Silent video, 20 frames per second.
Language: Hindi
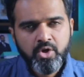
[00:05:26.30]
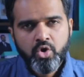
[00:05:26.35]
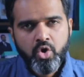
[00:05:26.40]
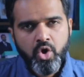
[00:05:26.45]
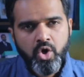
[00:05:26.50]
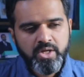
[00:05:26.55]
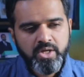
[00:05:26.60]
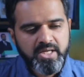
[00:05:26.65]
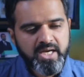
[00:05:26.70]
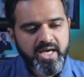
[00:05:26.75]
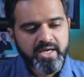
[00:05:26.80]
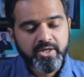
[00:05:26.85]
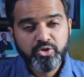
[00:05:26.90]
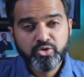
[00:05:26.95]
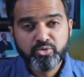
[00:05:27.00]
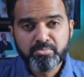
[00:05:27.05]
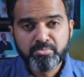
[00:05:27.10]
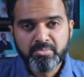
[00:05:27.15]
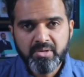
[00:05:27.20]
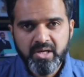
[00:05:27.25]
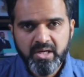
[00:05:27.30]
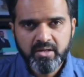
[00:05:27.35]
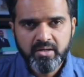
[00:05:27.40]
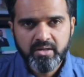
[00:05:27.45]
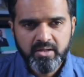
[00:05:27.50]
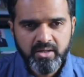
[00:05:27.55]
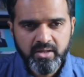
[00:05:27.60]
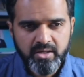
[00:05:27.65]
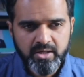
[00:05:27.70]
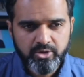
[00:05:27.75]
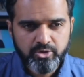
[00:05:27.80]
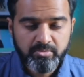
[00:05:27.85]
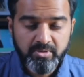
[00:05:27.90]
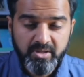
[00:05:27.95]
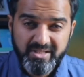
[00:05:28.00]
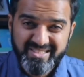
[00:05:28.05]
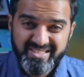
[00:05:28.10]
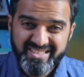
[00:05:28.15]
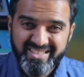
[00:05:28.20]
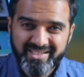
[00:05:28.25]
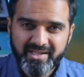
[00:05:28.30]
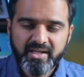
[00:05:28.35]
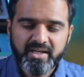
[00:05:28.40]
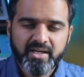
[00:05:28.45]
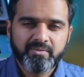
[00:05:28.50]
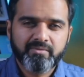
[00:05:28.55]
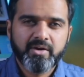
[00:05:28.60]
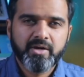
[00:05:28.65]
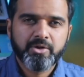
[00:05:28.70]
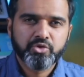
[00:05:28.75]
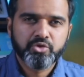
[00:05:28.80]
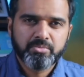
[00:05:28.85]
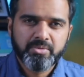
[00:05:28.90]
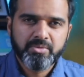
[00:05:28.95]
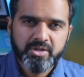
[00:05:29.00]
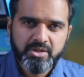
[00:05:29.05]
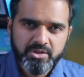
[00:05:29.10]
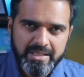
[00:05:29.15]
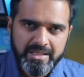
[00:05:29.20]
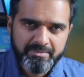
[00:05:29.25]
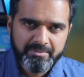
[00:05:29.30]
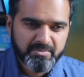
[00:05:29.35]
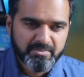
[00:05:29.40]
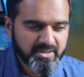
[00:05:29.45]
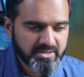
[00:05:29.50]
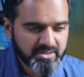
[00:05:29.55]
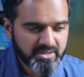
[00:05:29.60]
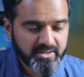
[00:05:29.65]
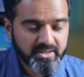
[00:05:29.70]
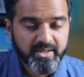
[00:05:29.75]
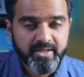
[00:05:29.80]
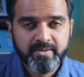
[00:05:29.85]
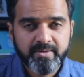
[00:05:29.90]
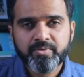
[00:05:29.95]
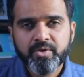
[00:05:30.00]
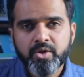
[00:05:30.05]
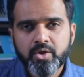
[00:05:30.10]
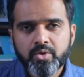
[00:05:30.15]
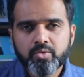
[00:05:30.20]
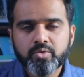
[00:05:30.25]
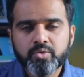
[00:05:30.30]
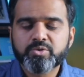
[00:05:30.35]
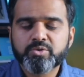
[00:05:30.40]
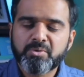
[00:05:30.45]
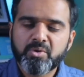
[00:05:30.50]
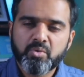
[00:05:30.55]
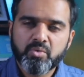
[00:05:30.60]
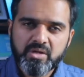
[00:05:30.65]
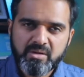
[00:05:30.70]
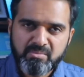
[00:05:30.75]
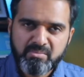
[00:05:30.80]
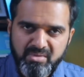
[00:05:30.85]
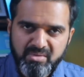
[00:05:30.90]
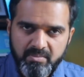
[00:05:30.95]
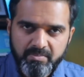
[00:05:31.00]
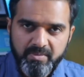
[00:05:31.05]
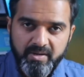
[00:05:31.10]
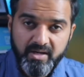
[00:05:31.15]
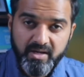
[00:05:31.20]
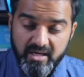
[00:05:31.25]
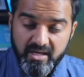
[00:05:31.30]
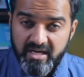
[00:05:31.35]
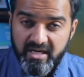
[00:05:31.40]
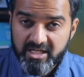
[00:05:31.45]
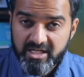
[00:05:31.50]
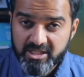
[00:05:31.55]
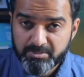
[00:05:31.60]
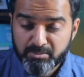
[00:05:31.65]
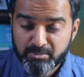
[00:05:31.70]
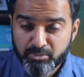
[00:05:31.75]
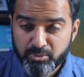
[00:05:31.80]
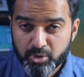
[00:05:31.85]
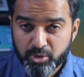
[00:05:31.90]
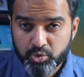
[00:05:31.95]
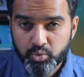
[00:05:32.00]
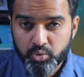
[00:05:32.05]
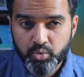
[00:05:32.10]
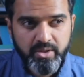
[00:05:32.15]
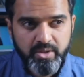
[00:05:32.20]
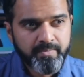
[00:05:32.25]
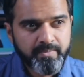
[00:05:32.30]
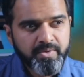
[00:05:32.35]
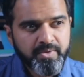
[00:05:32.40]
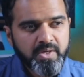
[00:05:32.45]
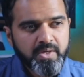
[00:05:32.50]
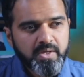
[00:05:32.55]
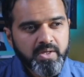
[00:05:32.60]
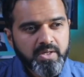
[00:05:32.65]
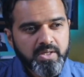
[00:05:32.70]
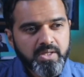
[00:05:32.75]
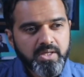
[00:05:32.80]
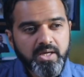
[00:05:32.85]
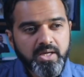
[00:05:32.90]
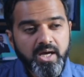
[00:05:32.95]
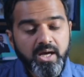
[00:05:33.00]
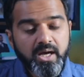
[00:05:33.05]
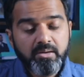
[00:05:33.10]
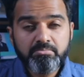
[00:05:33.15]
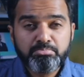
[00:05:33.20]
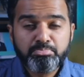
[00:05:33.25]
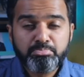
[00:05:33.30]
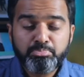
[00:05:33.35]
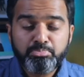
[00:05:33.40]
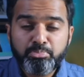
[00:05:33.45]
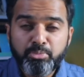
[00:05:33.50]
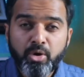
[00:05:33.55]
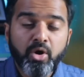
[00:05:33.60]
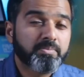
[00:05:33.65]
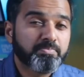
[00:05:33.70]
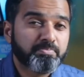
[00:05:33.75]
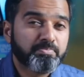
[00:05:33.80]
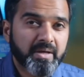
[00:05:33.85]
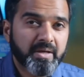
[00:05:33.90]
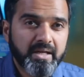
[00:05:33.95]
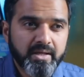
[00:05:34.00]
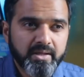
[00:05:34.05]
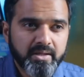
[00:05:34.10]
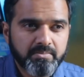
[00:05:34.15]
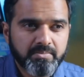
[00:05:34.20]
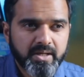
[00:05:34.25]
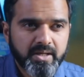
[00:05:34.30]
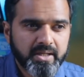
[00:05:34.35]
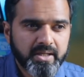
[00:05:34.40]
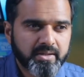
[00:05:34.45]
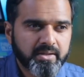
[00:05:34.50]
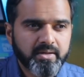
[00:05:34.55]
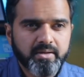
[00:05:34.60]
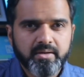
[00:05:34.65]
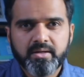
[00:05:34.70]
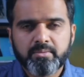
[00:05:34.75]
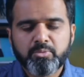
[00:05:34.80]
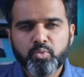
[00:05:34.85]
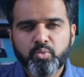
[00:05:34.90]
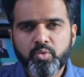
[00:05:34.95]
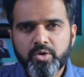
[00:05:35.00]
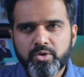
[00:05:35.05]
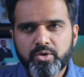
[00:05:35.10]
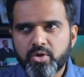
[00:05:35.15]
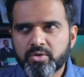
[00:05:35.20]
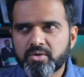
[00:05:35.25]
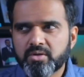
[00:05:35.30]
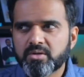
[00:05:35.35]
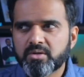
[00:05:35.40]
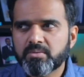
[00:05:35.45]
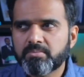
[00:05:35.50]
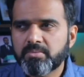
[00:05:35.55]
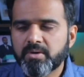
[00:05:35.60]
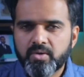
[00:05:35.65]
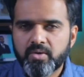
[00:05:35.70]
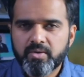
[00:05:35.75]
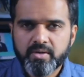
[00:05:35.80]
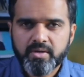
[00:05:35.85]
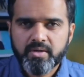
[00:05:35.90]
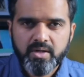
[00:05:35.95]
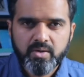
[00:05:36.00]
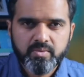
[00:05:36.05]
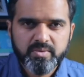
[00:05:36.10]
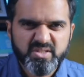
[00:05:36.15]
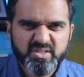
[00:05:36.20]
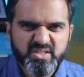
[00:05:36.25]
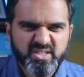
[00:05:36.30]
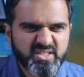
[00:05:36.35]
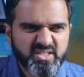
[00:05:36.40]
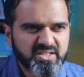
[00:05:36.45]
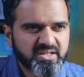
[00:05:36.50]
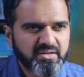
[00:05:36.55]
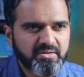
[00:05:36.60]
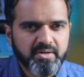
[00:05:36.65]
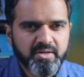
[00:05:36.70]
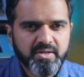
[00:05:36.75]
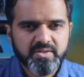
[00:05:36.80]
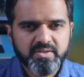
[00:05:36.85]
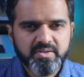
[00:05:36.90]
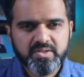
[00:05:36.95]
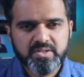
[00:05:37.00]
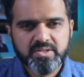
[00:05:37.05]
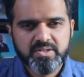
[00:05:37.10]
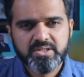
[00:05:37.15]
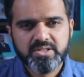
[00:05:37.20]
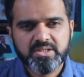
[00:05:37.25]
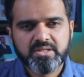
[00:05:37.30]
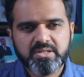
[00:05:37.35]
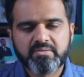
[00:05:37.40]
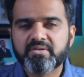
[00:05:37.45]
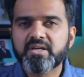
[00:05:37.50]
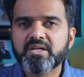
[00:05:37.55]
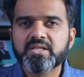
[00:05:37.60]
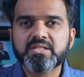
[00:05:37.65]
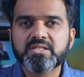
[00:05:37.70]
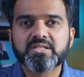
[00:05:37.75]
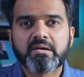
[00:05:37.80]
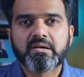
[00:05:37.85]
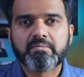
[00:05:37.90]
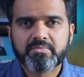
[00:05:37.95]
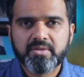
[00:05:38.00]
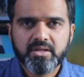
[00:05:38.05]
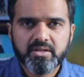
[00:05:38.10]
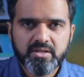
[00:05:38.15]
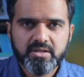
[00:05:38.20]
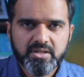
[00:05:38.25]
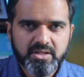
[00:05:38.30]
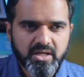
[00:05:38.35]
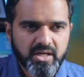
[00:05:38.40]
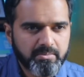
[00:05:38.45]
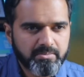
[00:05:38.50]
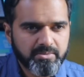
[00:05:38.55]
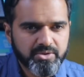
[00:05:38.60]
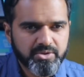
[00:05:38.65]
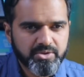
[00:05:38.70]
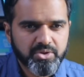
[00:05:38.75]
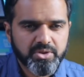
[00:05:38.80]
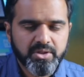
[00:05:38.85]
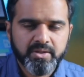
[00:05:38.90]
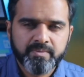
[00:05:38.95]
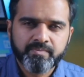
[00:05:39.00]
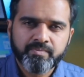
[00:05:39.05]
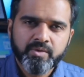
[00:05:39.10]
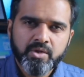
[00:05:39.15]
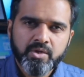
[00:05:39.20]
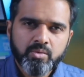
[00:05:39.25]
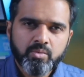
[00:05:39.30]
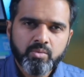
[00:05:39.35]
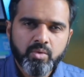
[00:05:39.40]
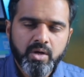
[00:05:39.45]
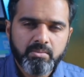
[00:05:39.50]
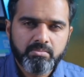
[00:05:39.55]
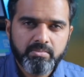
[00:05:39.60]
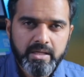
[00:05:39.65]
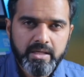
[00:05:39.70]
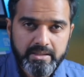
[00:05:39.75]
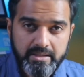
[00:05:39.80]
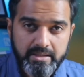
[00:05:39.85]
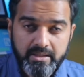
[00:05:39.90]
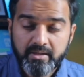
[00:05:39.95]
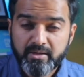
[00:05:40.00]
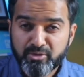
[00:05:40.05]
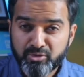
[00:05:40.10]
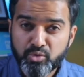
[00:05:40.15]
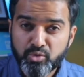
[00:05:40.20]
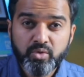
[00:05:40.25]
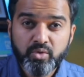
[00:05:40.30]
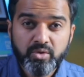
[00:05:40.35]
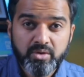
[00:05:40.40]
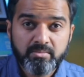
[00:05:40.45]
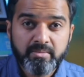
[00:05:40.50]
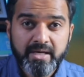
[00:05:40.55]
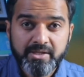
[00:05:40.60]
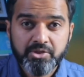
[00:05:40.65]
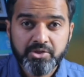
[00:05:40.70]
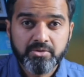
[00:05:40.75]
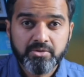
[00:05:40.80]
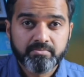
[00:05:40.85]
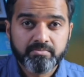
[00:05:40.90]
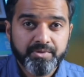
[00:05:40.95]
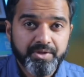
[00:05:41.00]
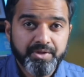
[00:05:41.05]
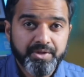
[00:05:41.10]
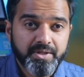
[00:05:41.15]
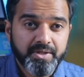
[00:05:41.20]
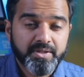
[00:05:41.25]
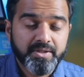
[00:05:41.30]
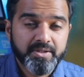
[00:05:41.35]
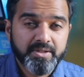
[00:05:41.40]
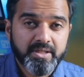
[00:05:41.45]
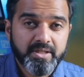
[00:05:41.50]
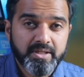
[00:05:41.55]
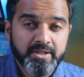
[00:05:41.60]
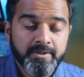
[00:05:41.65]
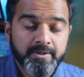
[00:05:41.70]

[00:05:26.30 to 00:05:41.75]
और यहाँ की जो मेन इनका जो मेन सिटी है वहाँ की जो मेन जाम मस्जिद है उसमें उनका मकबरा आज भी मौजूद है ये हम बहुत पहले की बात कर रहे हैं वी आर टॉकिंग अबाउट अराउंड सिक्स हंड्रेड एंड सेवेंटी समथिंग की गालबन जो है वो हम बात कर रहे हैं तो यू कैन इमेजिन के